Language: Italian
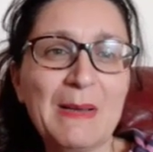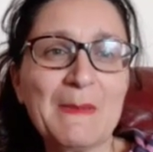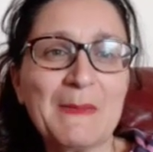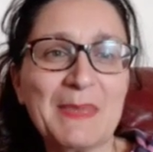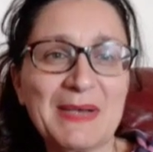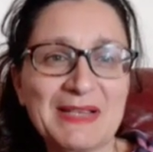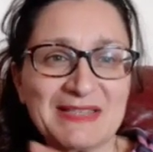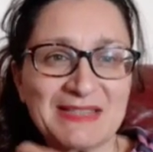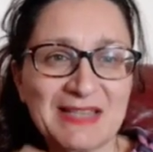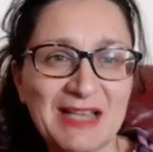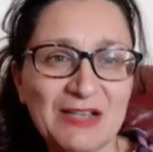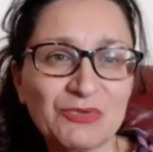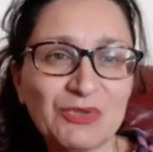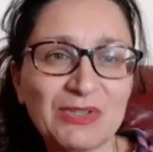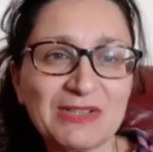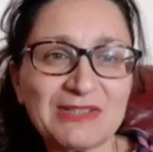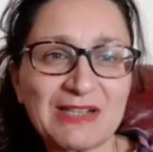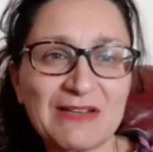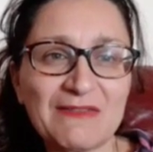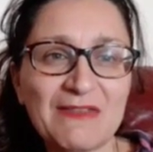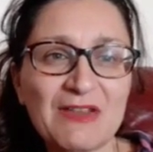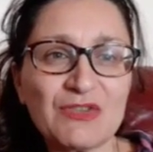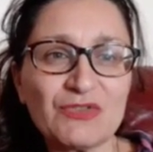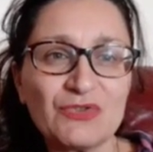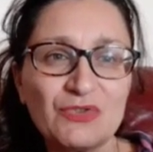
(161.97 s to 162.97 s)
passando
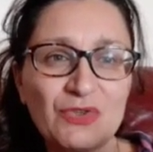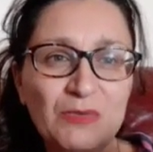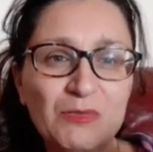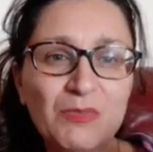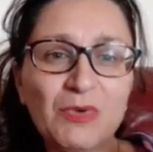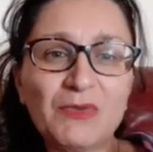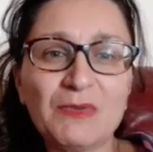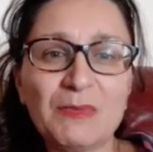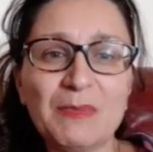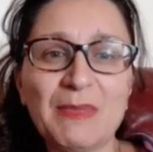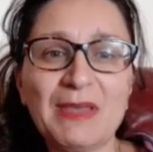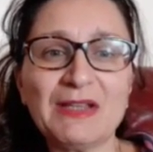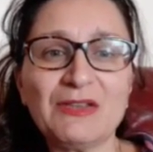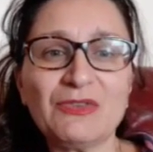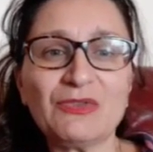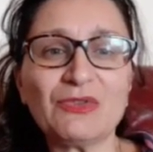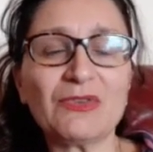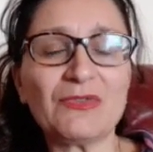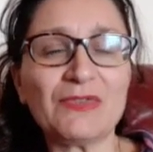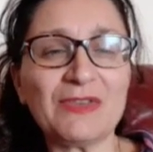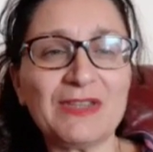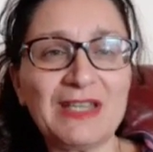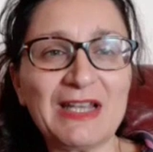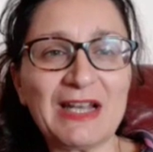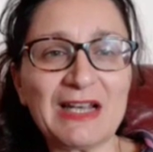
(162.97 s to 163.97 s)
attraverso il movimento
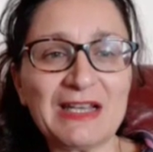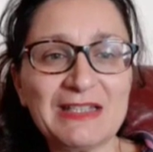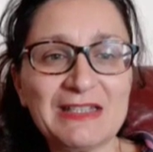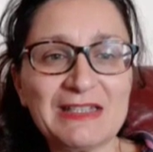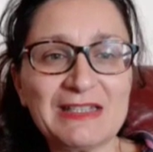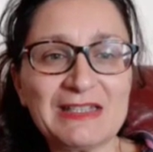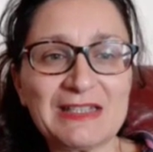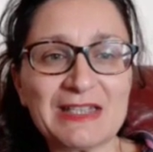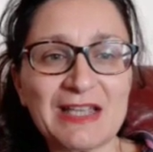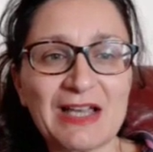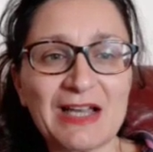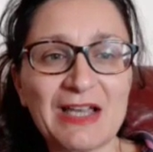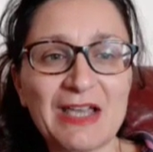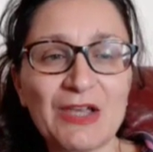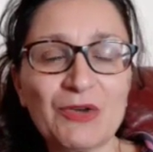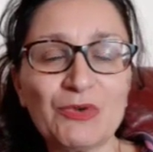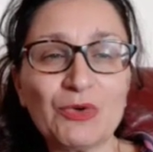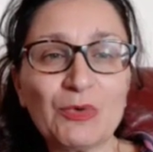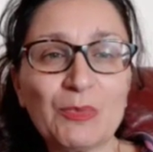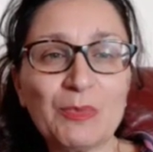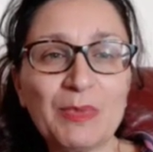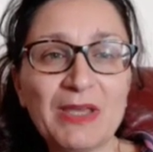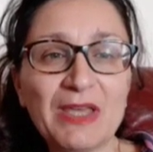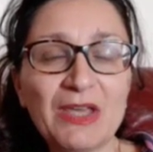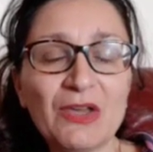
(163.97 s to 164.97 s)
federalista
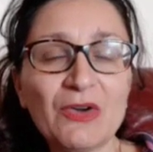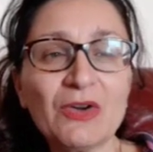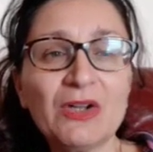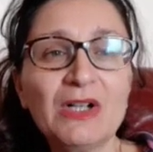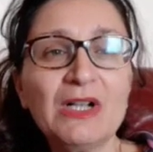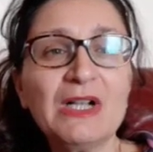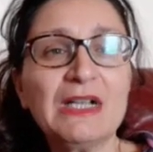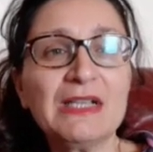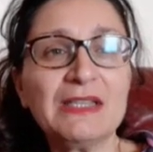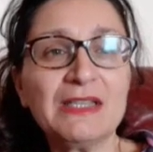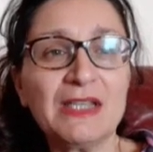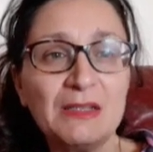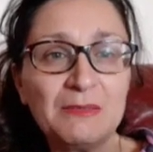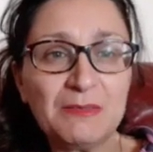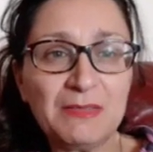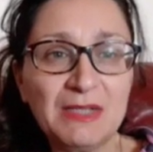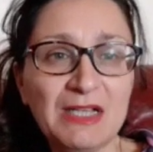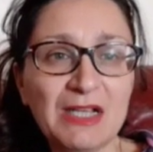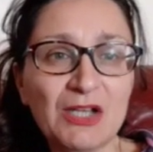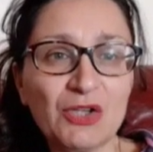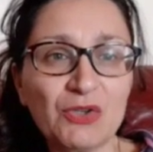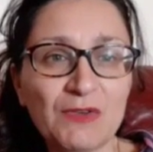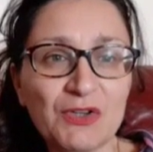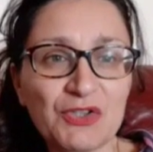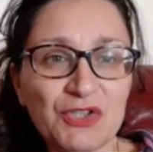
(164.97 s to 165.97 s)
europeo, nel
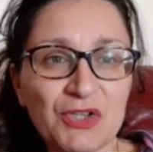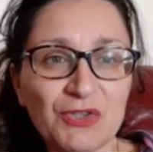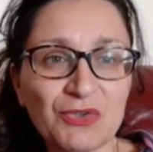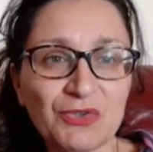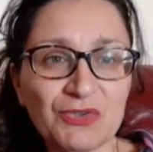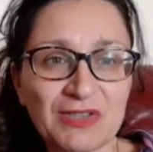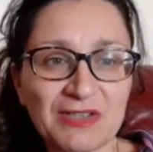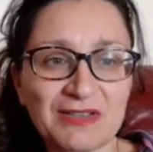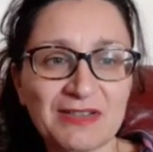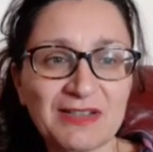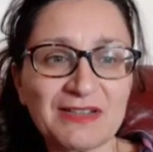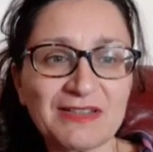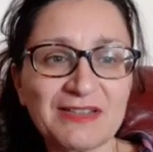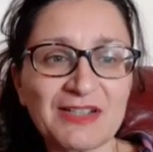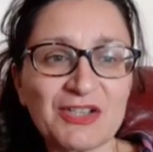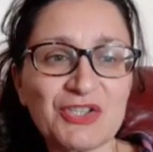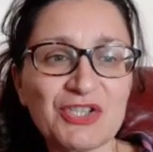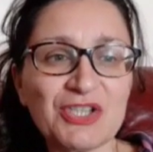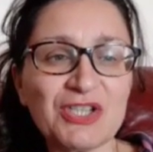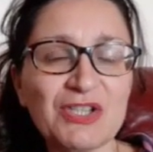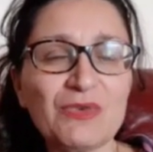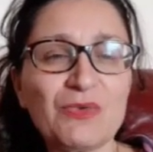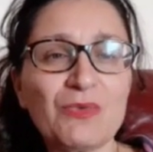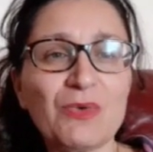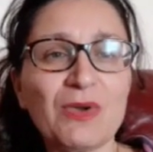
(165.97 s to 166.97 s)

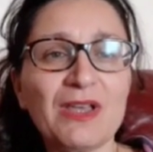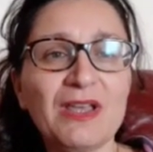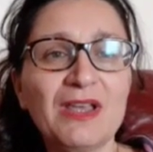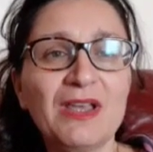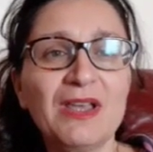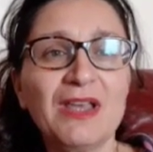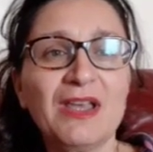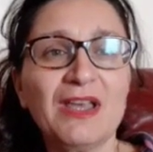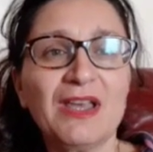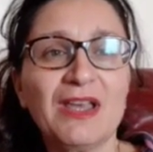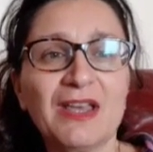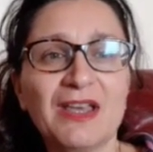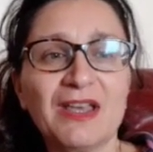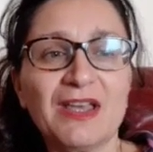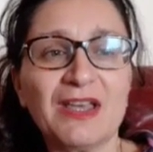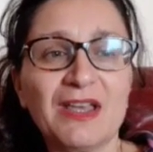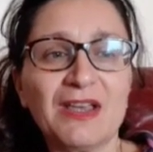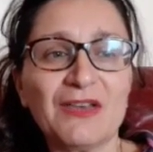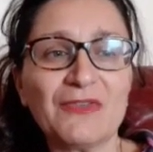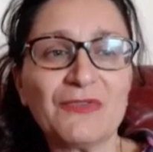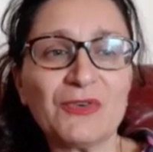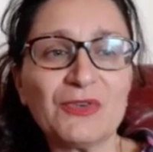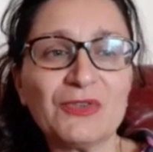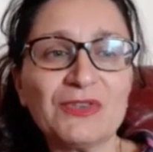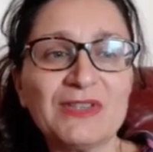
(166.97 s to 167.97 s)
1975
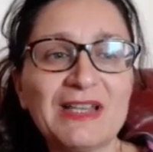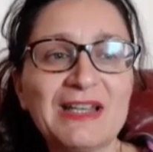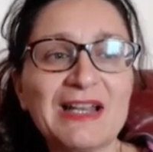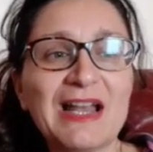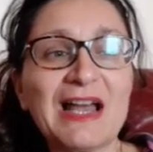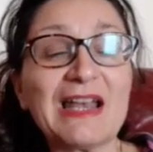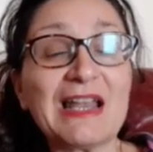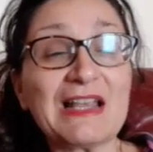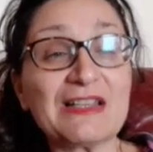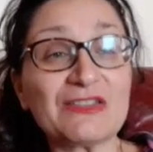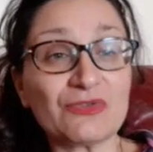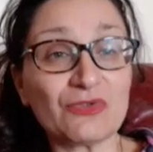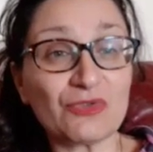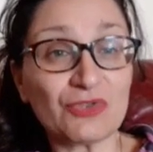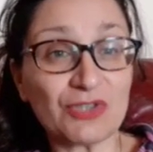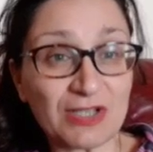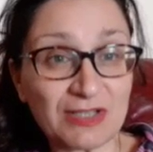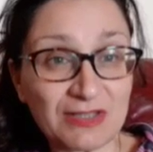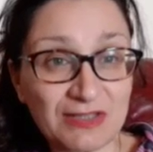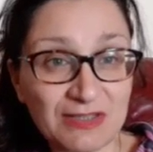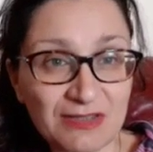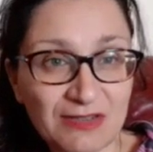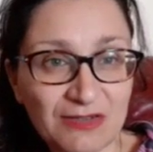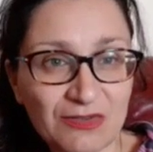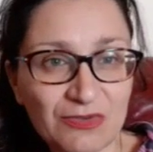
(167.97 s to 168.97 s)
eh, fonderà
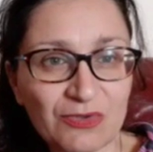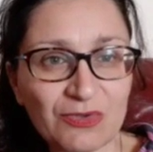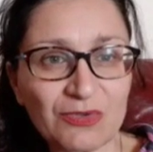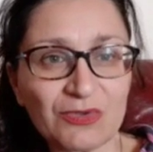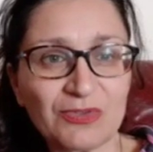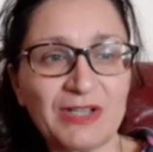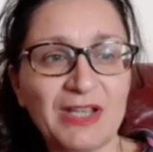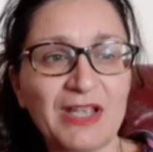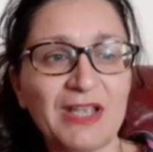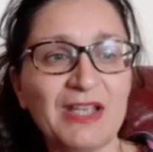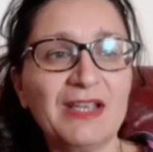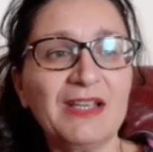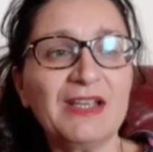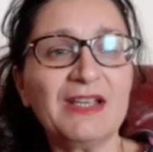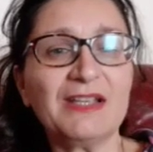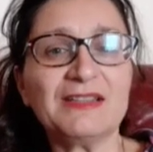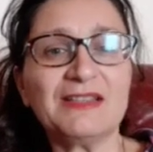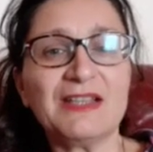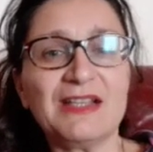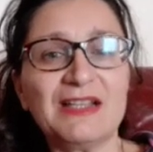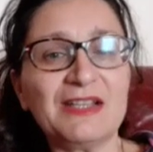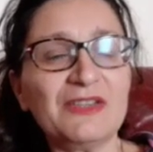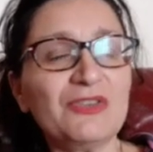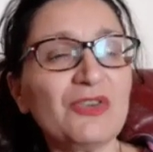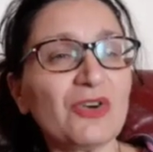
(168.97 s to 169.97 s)
l'Associazione
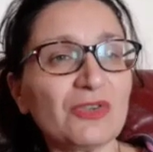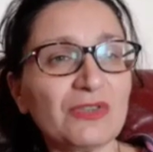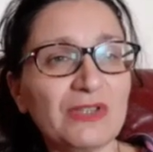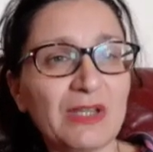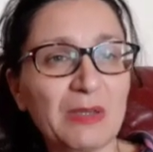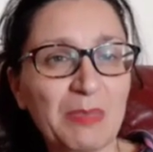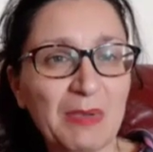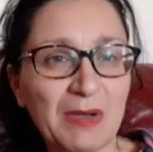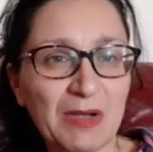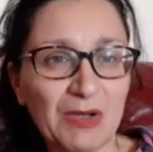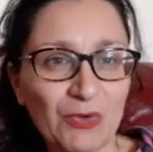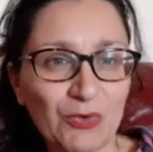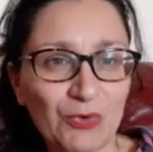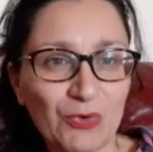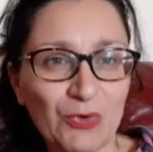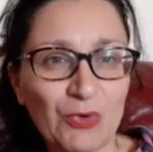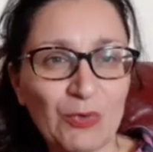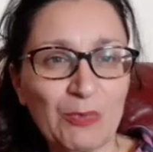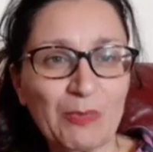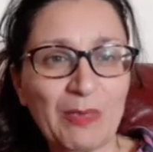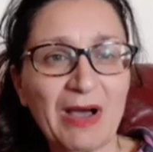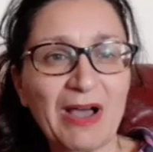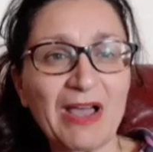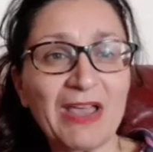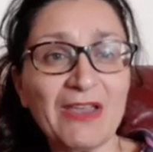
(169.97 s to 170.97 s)
delle Donne per
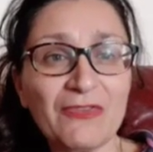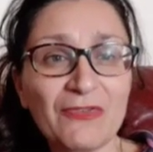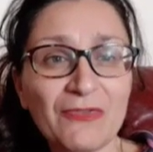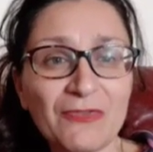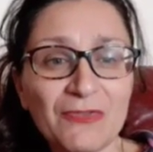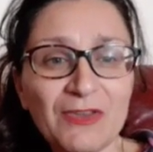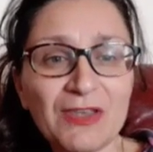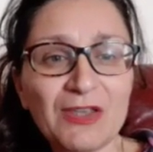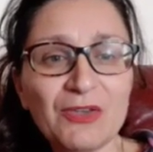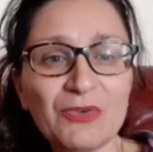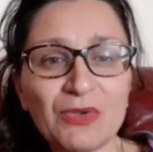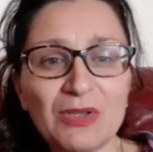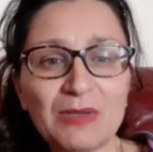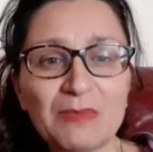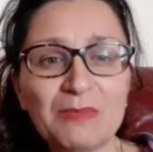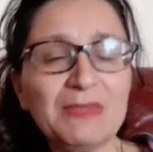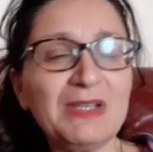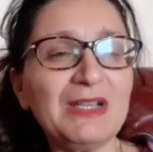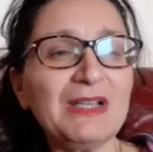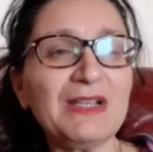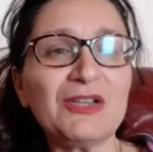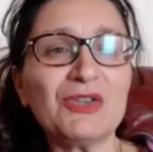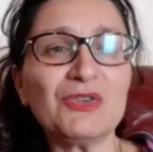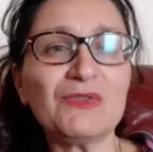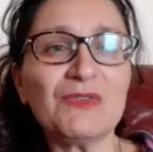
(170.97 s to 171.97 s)
l'Europa e fino al
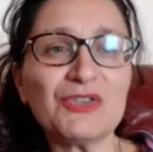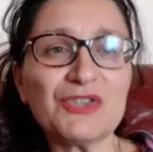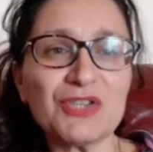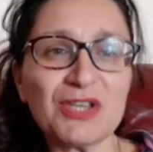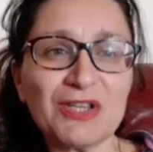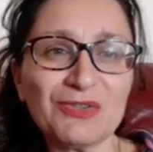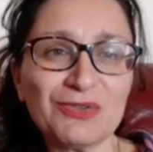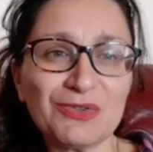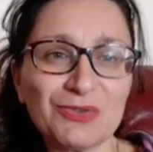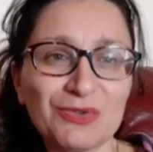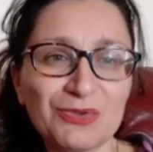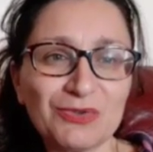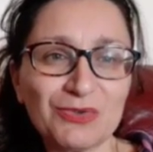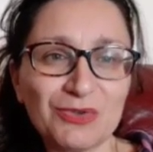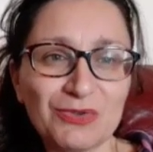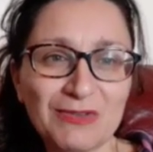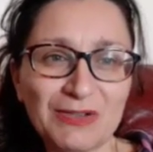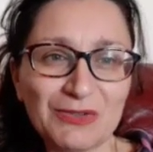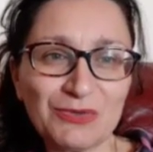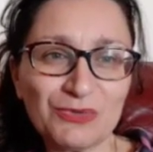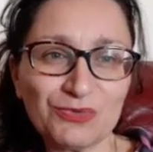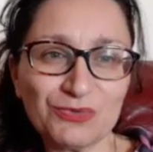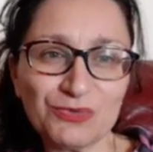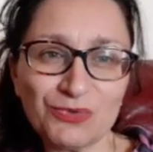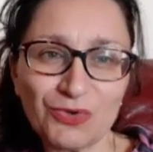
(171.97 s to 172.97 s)

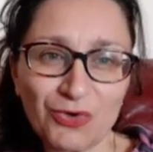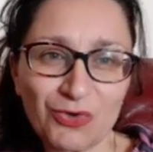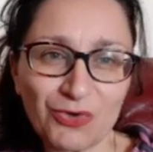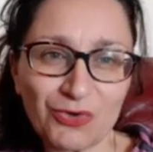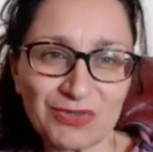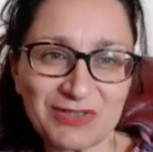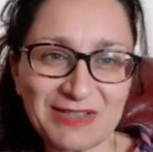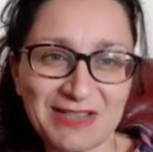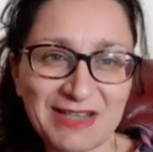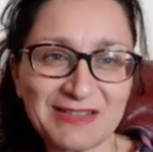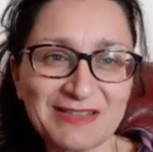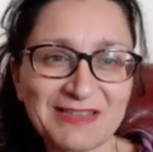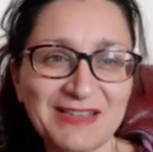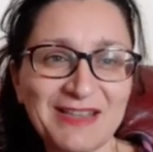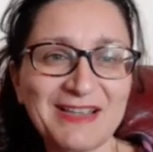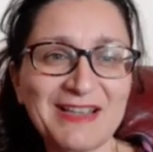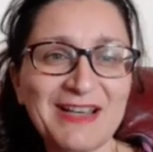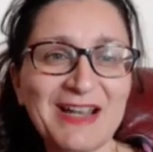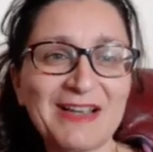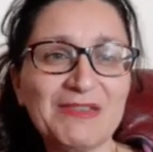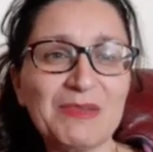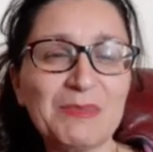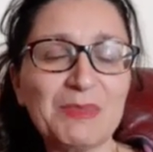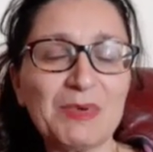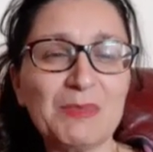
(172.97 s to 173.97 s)
1991, nonostante i
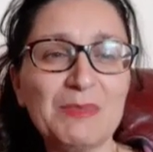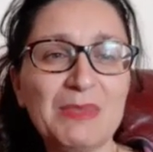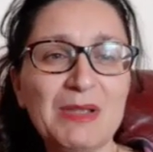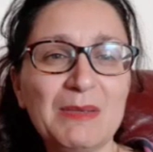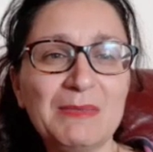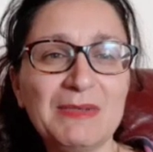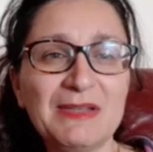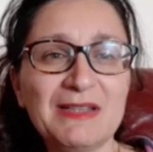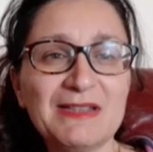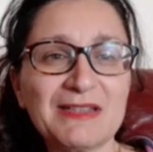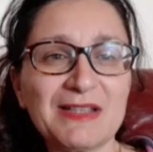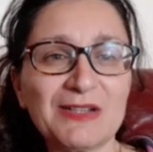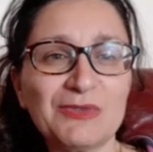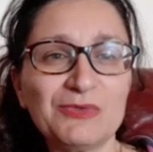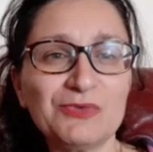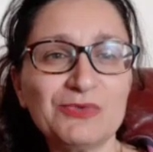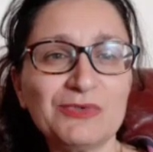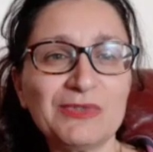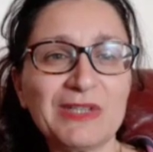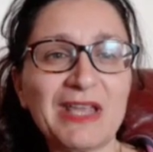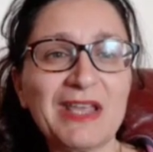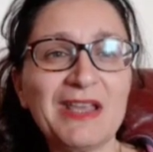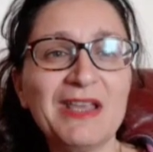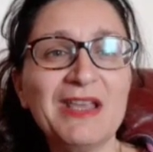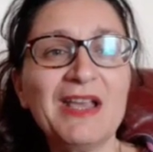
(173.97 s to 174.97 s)
gravi problemi di
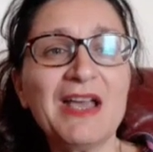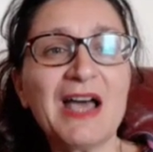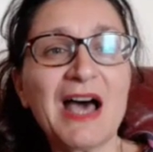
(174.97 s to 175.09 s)
salute,